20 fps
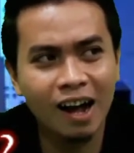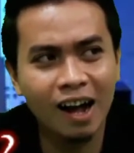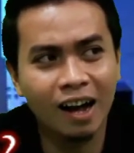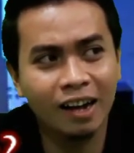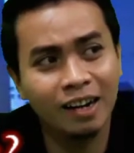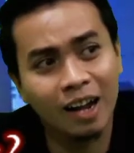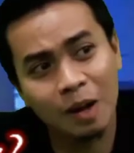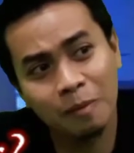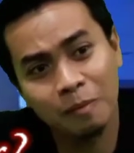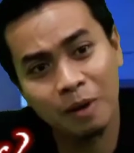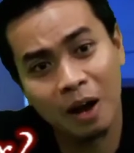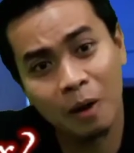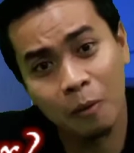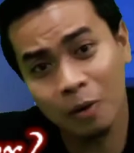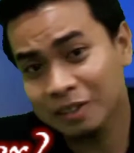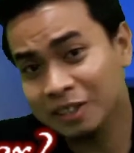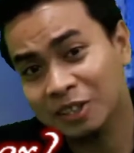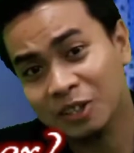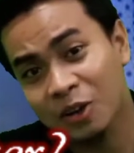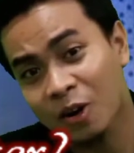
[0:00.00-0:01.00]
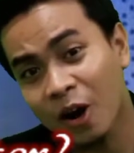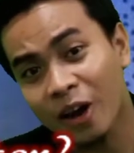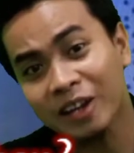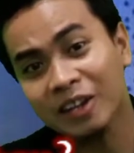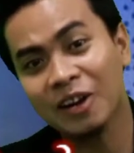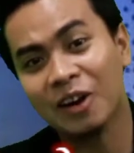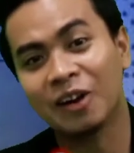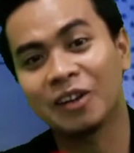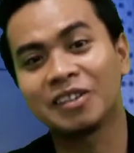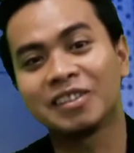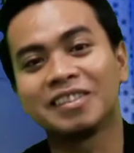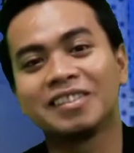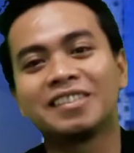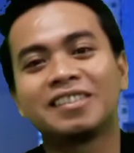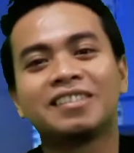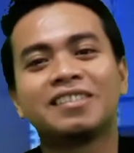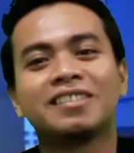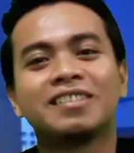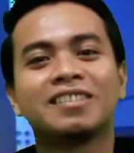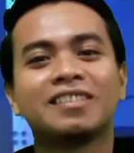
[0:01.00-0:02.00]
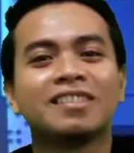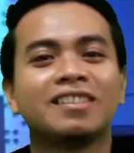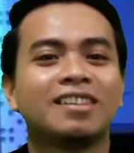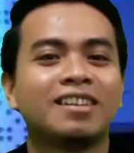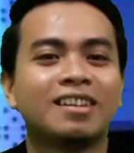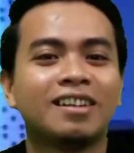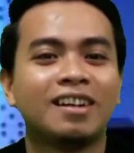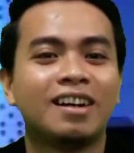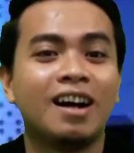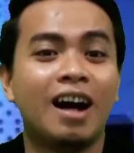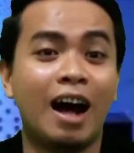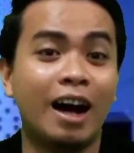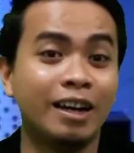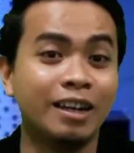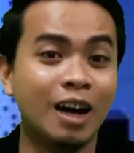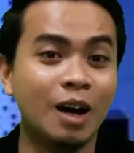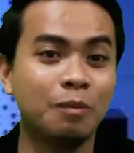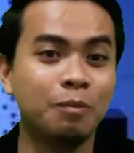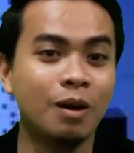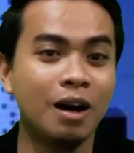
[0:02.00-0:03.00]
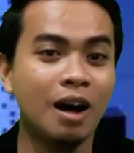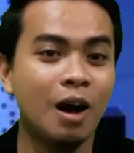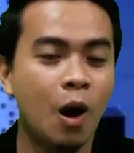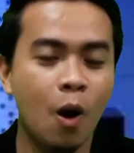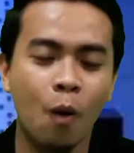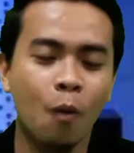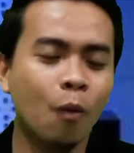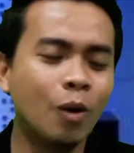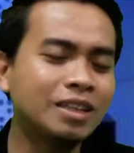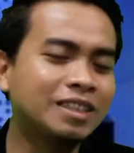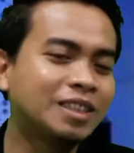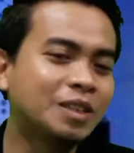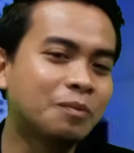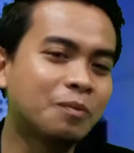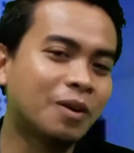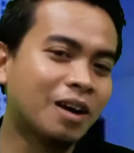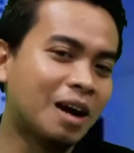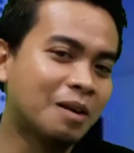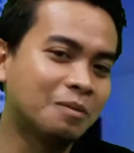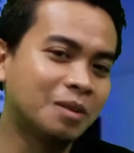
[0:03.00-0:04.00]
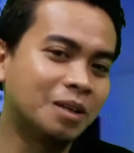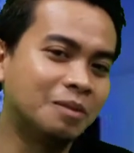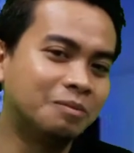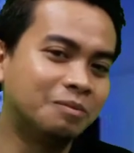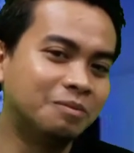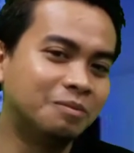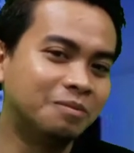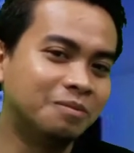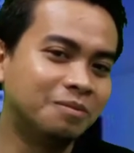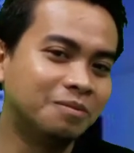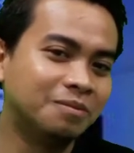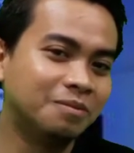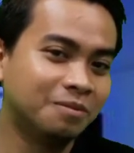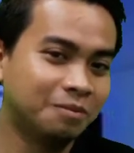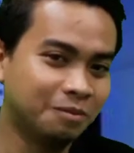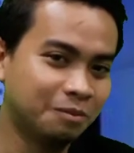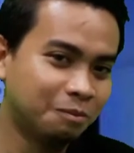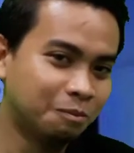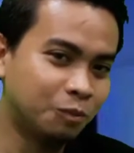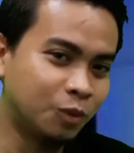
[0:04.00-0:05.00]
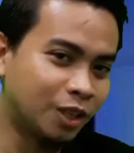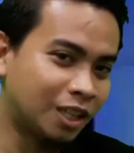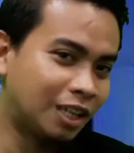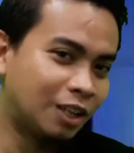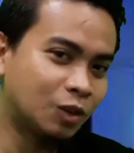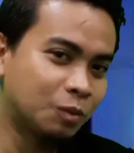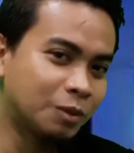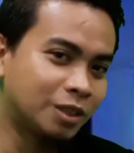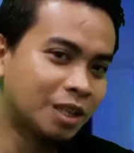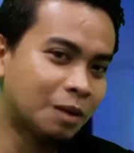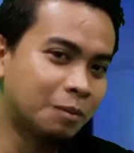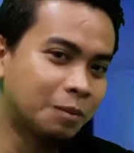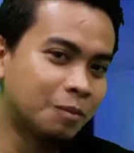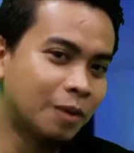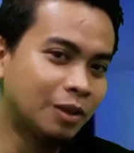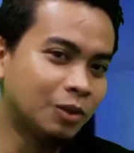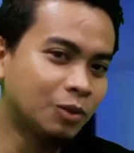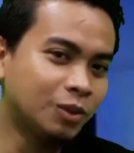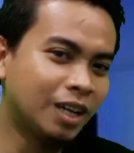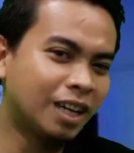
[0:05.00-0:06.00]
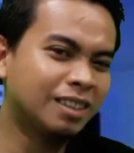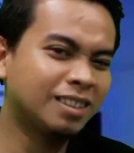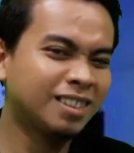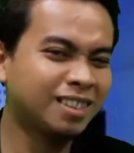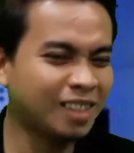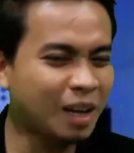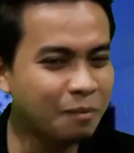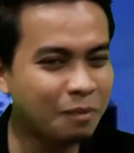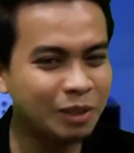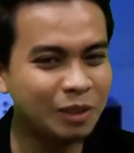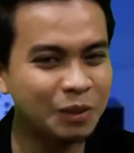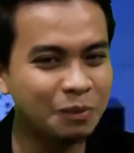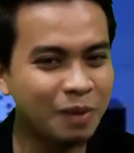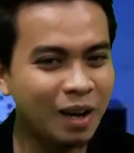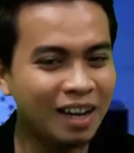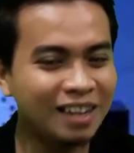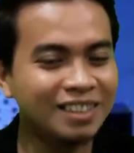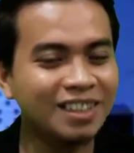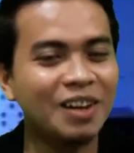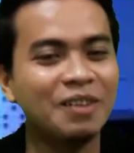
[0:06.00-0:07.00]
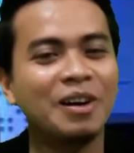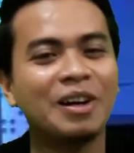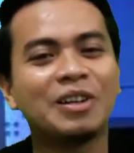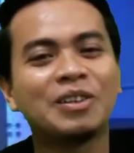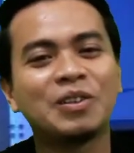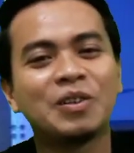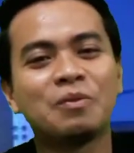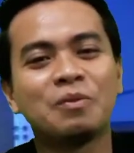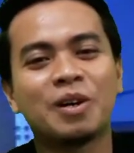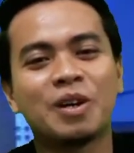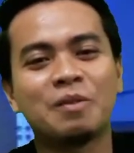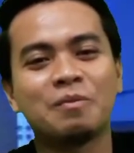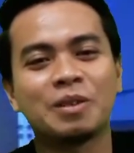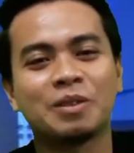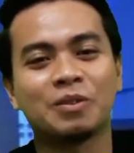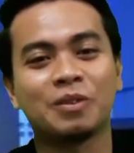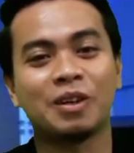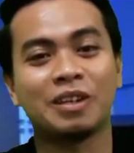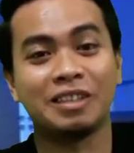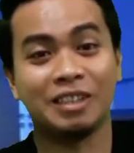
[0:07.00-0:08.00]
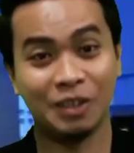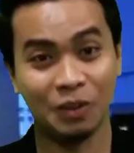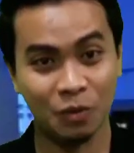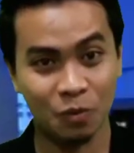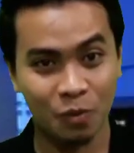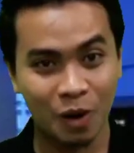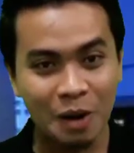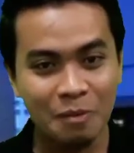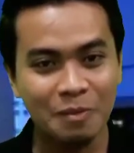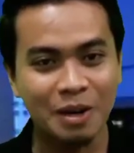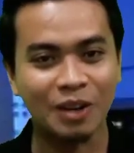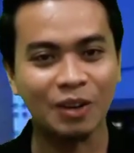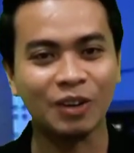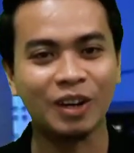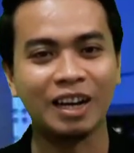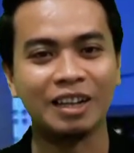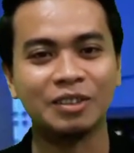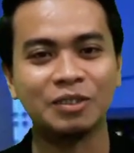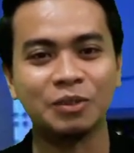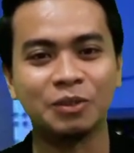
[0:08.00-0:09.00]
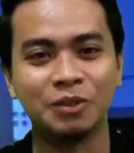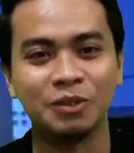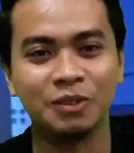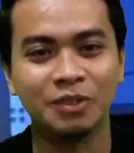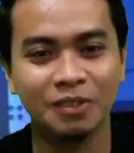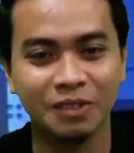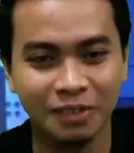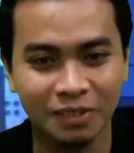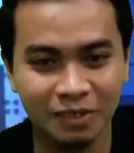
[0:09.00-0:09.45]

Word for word: Ada apa? What's going on? Ada apa? What's the problem? Mungkin itu bisa membantu dan sampai jumpa. Assalamualaikum warahmatullahi wabarakatuh.